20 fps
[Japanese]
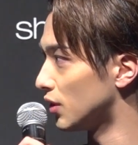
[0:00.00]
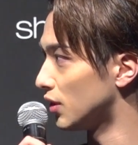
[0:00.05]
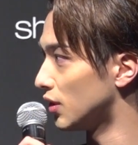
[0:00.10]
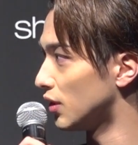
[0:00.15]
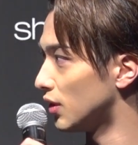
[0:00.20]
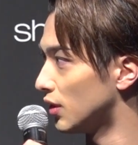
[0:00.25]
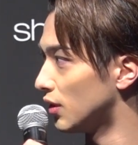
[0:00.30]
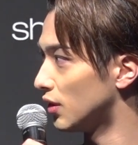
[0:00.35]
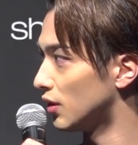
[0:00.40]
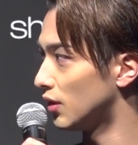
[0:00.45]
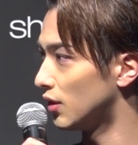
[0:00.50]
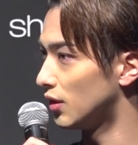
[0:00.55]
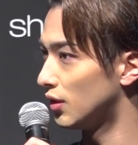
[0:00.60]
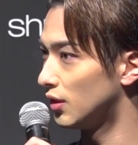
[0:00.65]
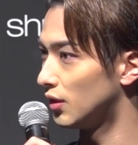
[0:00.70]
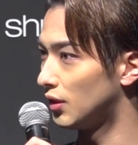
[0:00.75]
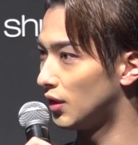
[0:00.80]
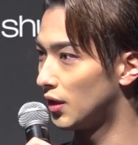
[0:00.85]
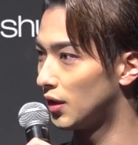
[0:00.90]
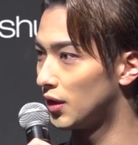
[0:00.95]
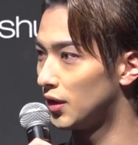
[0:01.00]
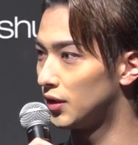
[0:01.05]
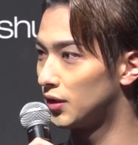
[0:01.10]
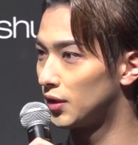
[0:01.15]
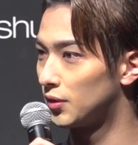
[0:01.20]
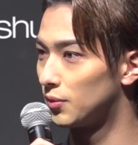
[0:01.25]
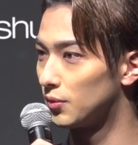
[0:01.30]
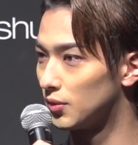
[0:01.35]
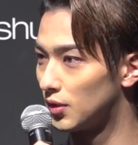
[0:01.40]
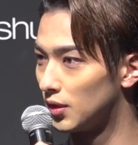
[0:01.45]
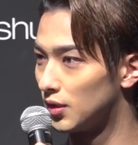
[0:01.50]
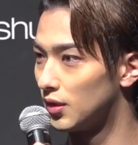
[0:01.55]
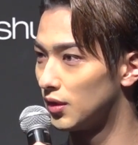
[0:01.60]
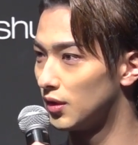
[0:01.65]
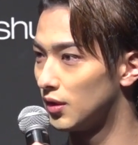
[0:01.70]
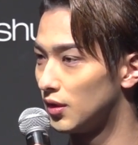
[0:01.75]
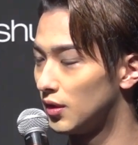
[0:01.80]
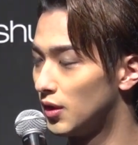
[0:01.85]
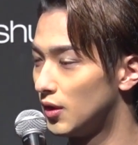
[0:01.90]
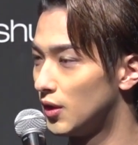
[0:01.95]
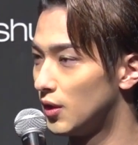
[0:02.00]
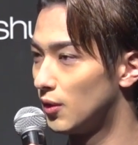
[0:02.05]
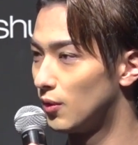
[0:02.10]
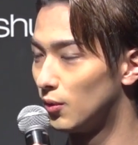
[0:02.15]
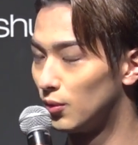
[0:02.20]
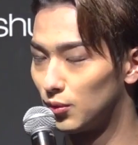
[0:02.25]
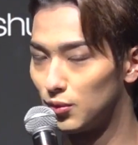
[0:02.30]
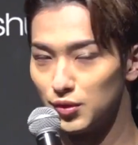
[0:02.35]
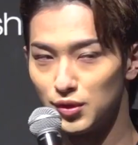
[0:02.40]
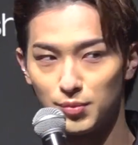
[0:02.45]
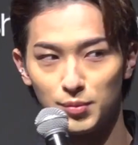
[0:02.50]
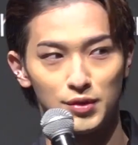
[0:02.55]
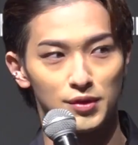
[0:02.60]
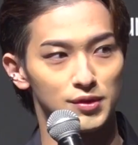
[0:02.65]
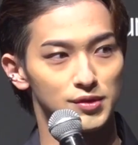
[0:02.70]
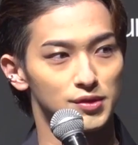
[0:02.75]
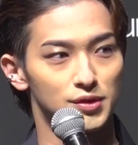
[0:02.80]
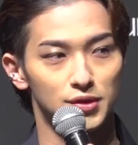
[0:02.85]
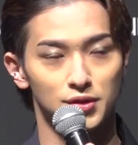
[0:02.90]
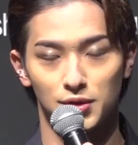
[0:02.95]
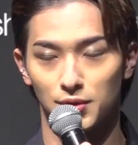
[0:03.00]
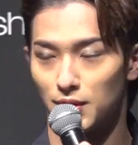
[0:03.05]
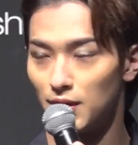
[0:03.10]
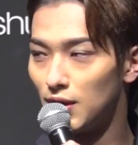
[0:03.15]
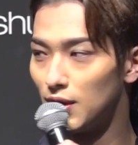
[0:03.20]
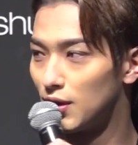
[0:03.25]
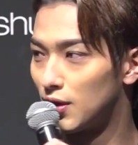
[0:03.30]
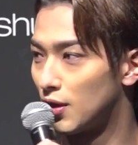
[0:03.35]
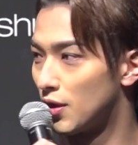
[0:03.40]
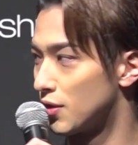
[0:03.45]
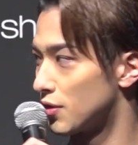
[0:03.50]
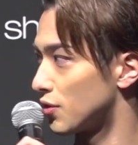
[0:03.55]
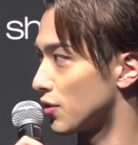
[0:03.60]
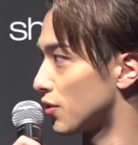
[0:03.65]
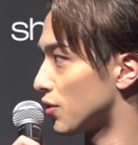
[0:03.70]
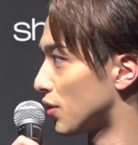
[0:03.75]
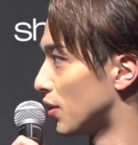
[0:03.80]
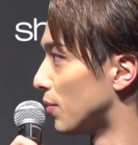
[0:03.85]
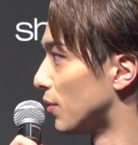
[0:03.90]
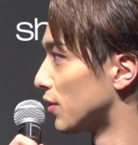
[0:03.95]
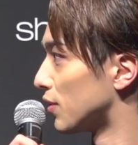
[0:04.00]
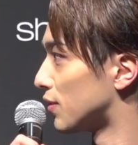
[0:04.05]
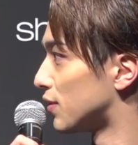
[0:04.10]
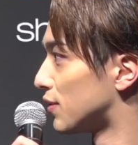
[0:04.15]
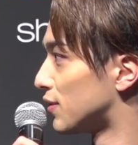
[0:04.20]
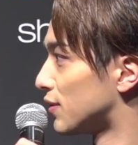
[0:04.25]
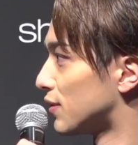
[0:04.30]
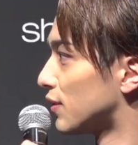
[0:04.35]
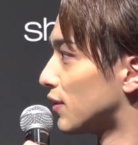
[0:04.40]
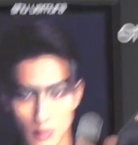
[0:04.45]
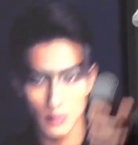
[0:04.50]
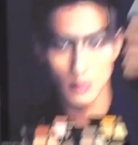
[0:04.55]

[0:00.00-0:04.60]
に出会えたので本当に皆さんには感謝してます。